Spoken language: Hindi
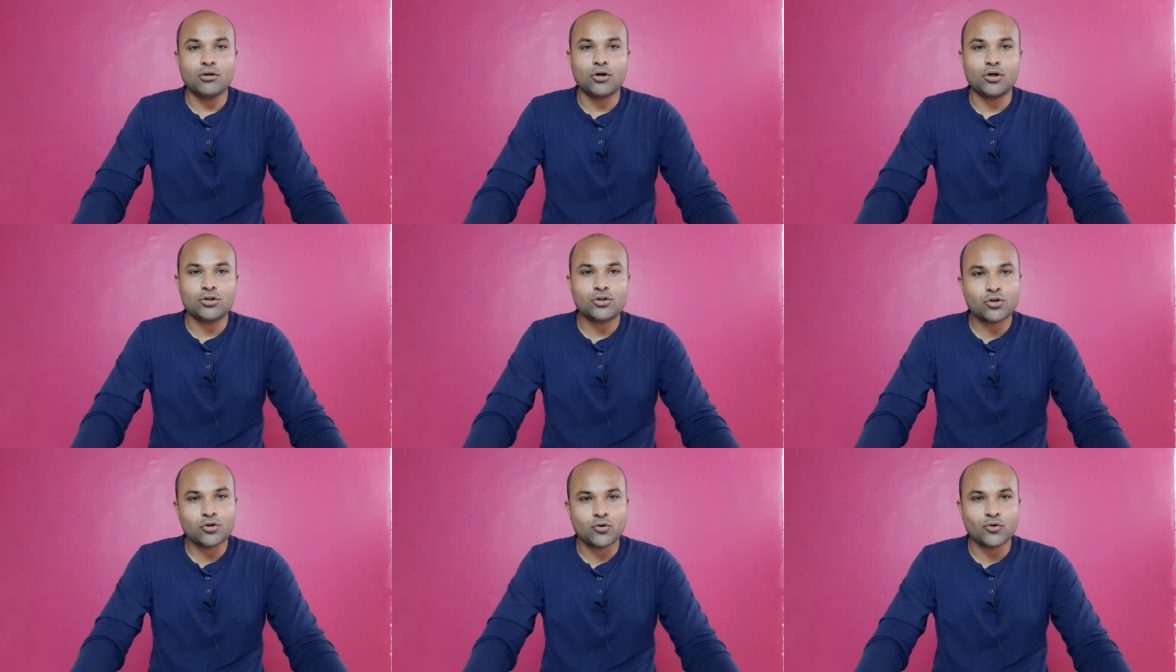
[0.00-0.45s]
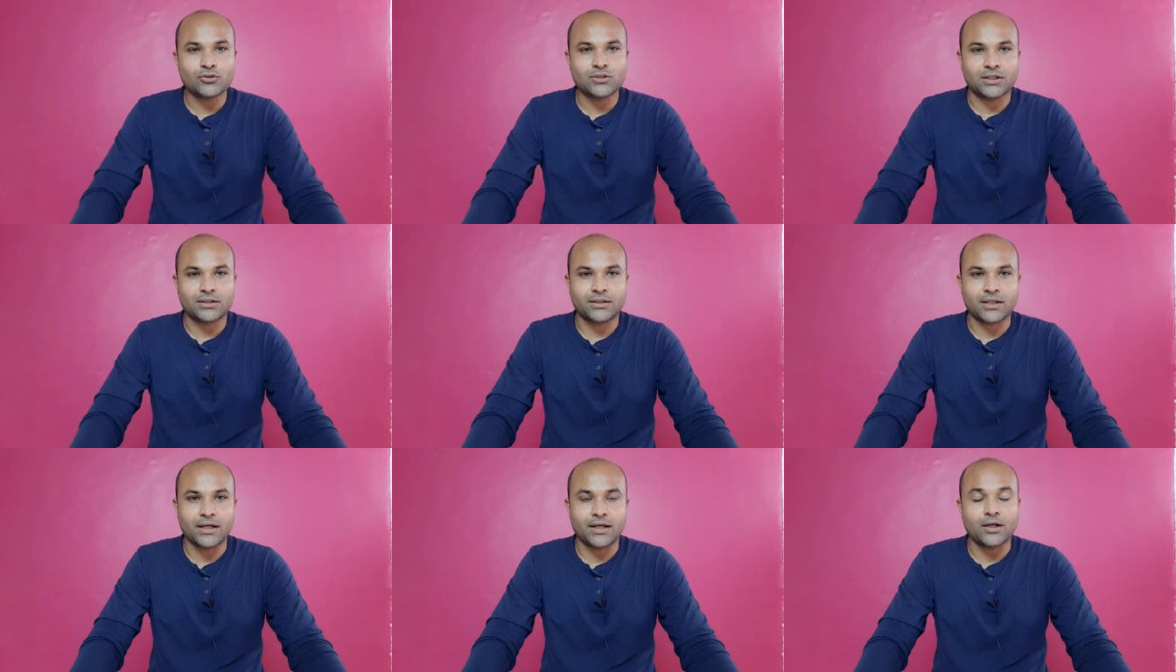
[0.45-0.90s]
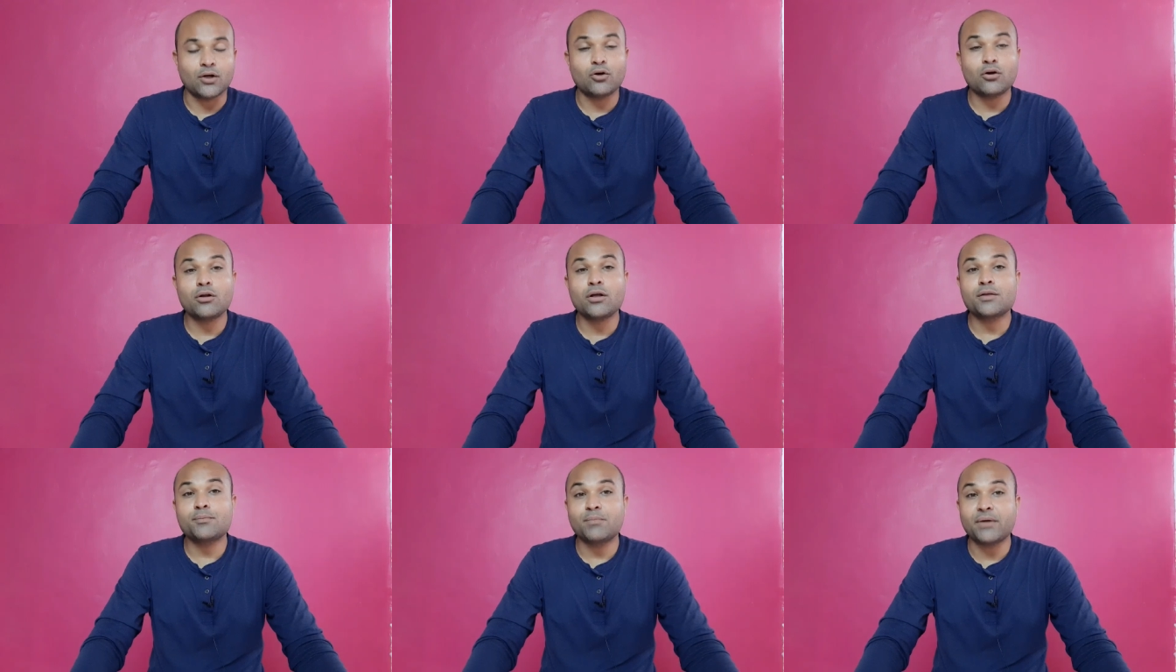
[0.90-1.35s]
लॉन्च हो सकता है
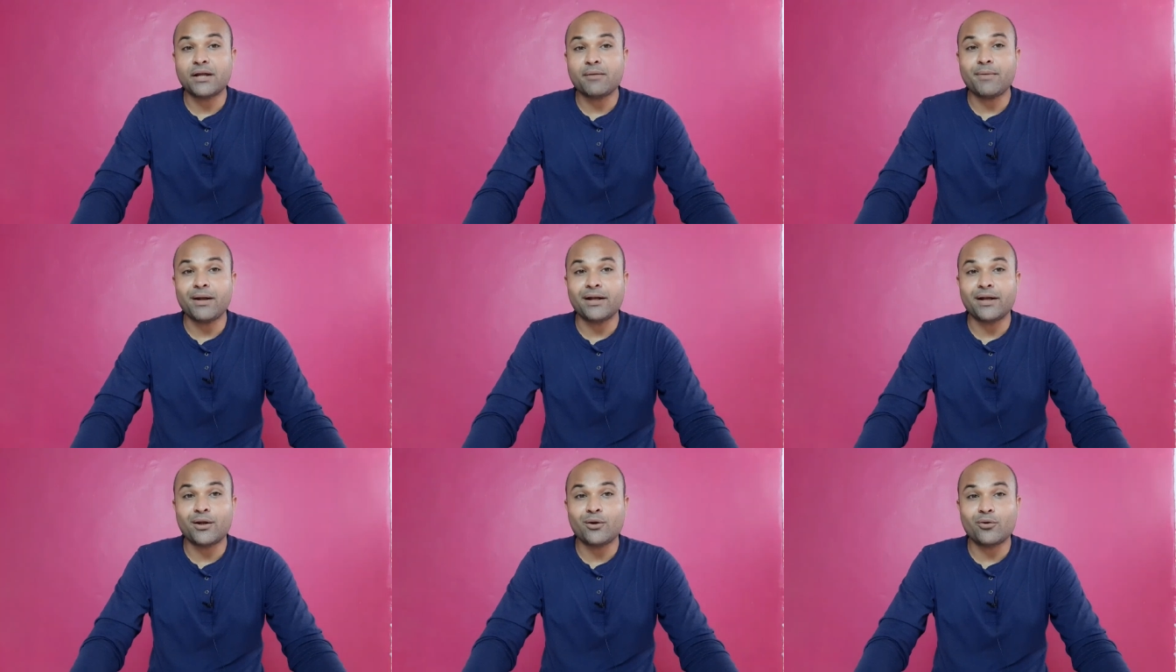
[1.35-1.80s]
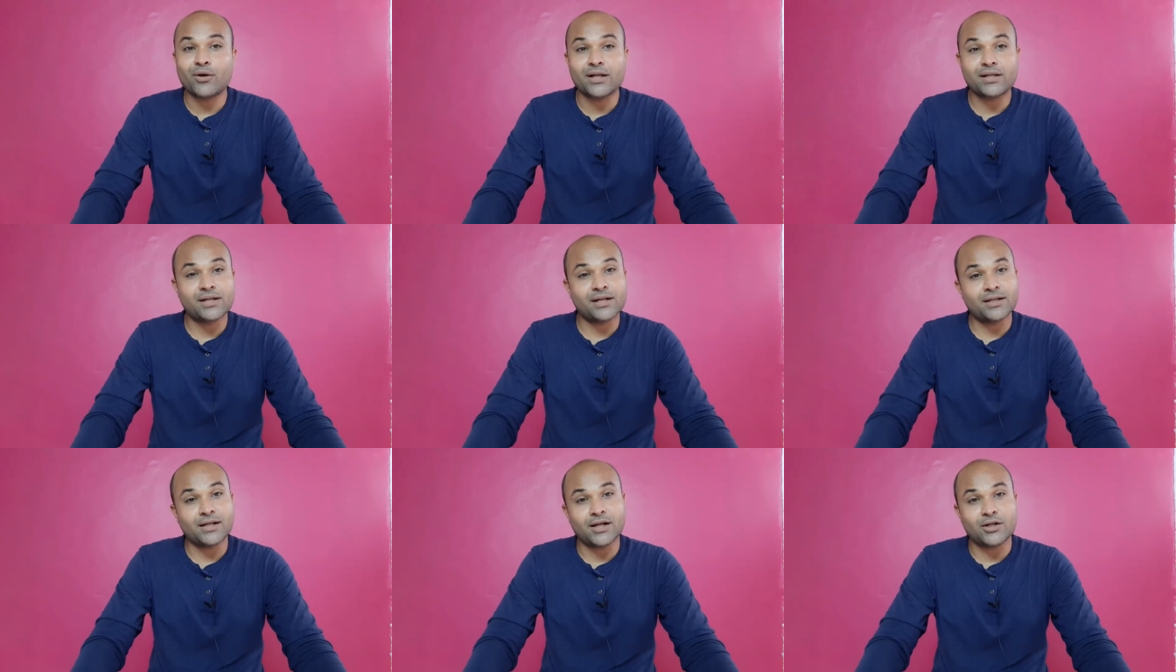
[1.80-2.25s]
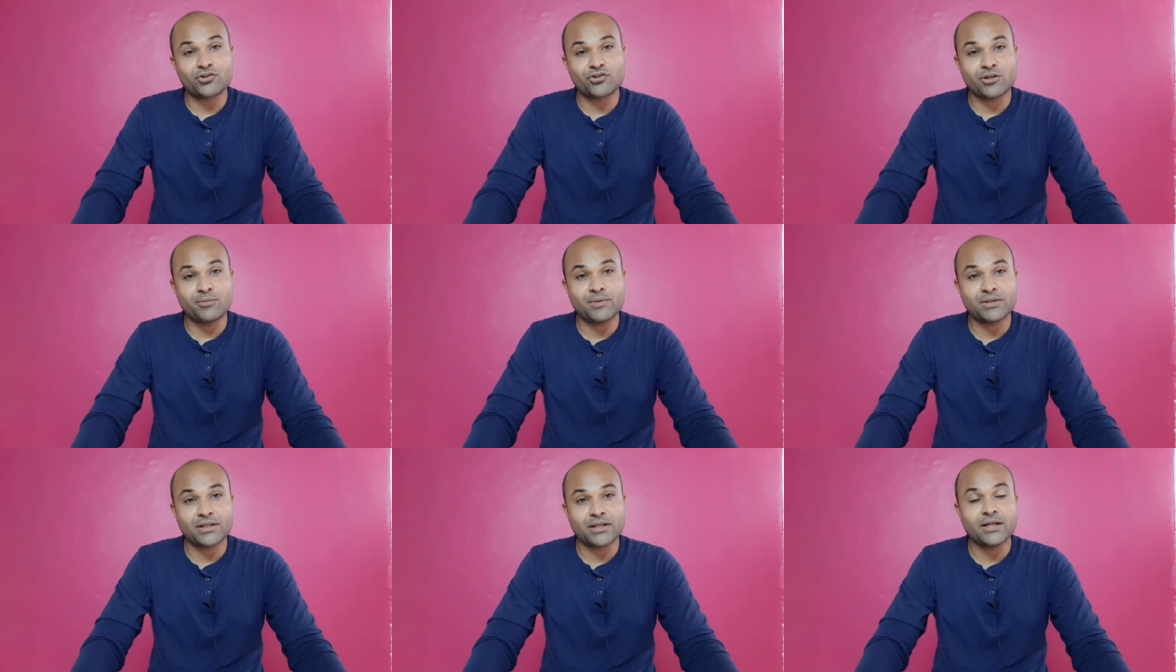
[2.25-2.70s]
और बड़ी बैटरी होगी छः हज़ार आठ
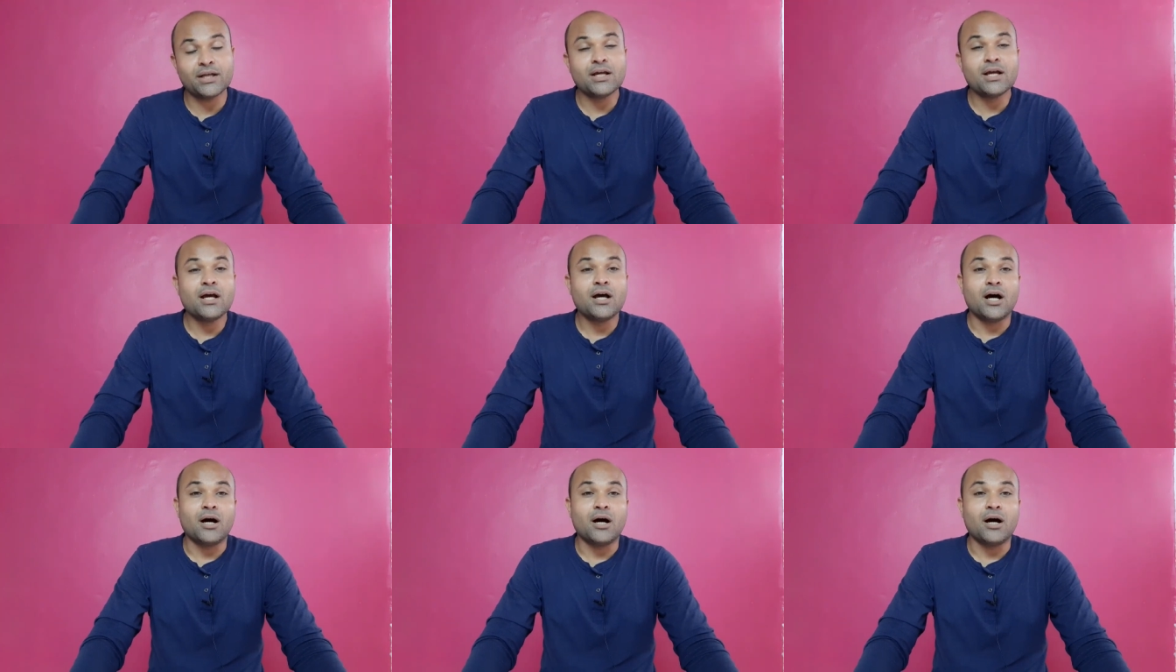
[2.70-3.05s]
सौ की